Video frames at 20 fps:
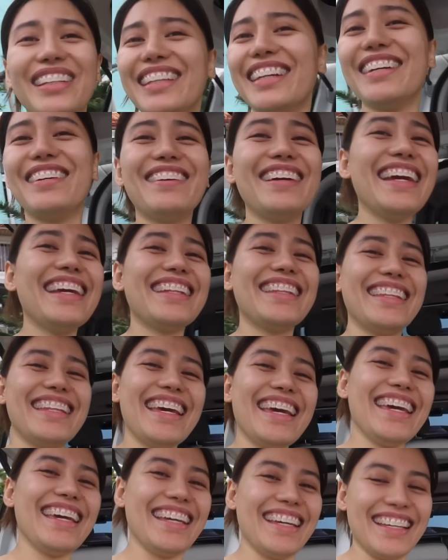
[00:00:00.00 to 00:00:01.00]
What a great
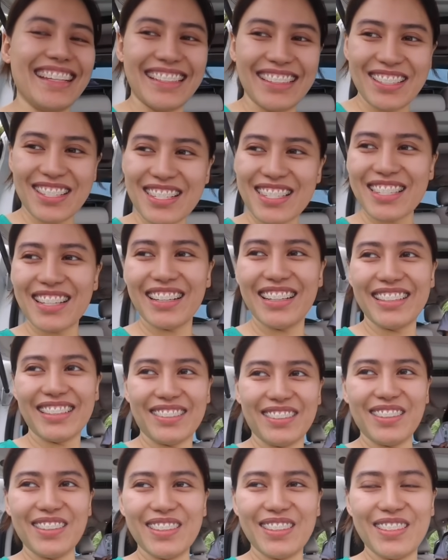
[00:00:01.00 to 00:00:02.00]
day to start
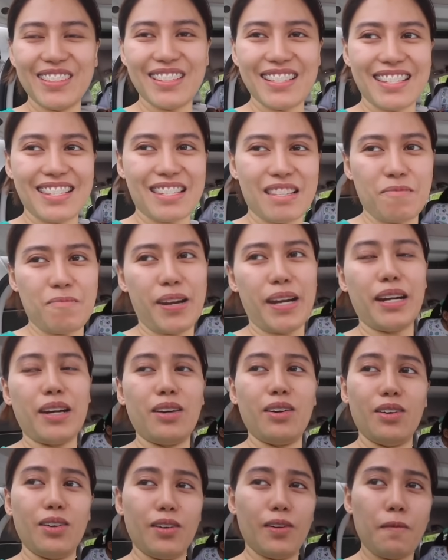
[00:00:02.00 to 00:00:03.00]
August.
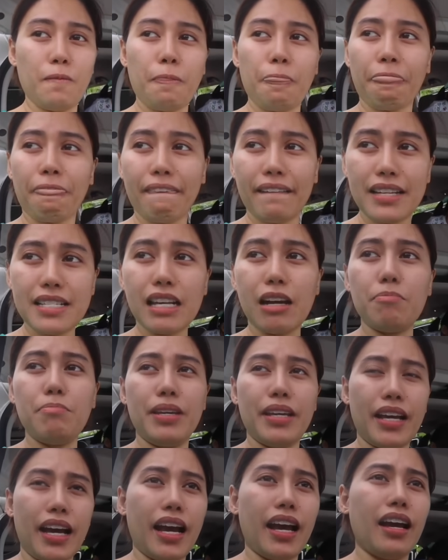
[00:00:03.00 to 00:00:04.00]
Pero,
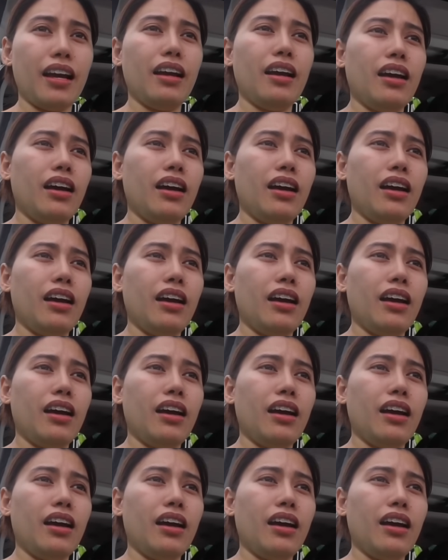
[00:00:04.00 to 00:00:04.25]
sabi nga,